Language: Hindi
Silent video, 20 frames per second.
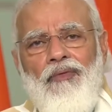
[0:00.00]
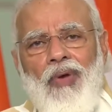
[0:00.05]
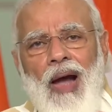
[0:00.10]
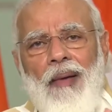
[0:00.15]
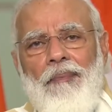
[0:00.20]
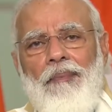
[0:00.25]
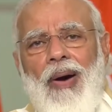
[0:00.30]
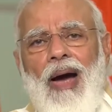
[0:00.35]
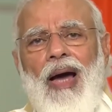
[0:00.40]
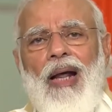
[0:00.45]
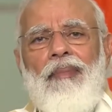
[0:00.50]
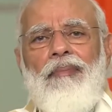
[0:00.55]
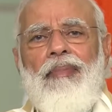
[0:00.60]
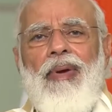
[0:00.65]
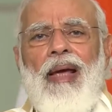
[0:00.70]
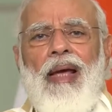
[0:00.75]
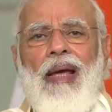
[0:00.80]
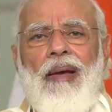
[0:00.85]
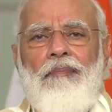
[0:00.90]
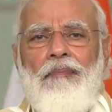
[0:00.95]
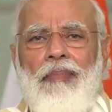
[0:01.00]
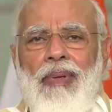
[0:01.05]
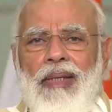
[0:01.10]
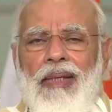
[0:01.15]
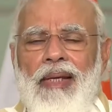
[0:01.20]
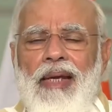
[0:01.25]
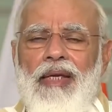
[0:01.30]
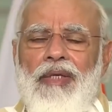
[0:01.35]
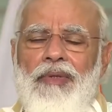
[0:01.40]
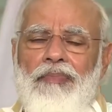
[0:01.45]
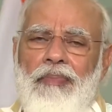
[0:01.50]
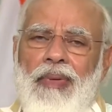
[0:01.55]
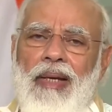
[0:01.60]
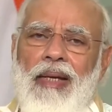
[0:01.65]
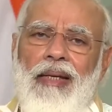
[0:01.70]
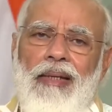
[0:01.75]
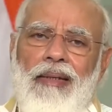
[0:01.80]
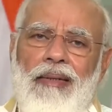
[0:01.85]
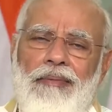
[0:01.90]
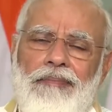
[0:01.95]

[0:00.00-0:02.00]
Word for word: व्यापार में बिजनेस में